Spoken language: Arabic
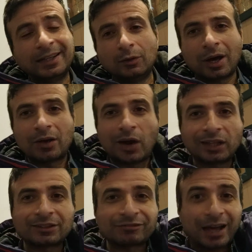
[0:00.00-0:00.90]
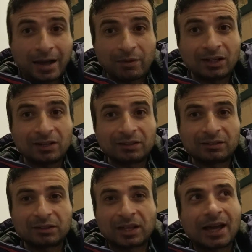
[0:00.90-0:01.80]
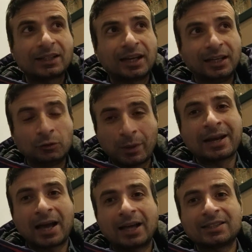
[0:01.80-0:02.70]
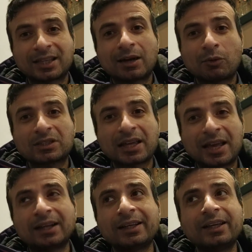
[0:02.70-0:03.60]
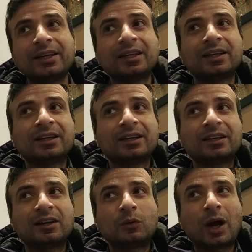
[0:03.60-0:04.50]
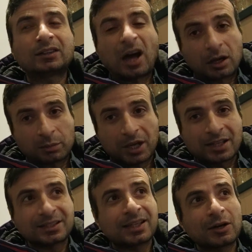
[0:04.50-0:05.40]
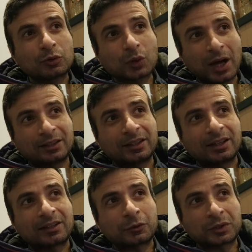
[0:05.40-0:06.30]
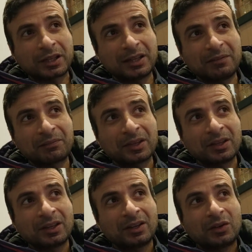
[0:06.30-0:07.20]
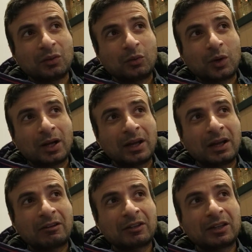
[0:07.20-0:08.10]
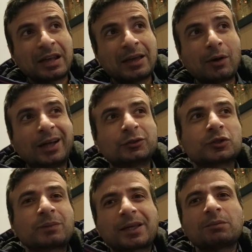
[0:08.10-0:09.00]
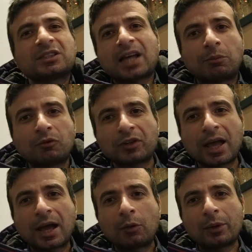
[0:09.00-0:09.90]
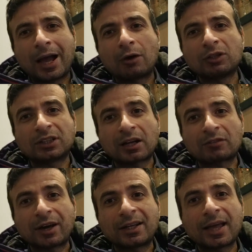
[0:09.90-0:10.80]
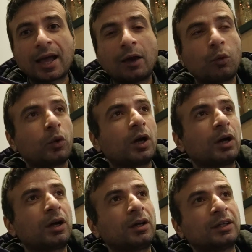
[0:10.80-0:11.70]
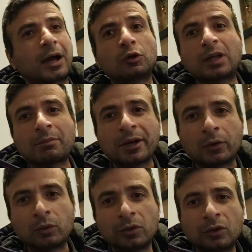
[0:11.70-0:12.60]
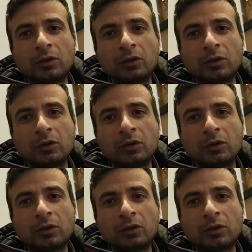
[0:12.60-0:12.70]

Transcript: عينه على واحده في العمل يعني عينه منها عايز يتجوزها يعني واحد عربي عايز يتجوز واحده روسيه ويلاقي واحد اوزبكي بيزاحمه فيها او بيحاول يتعرف عليها او ياخدها منه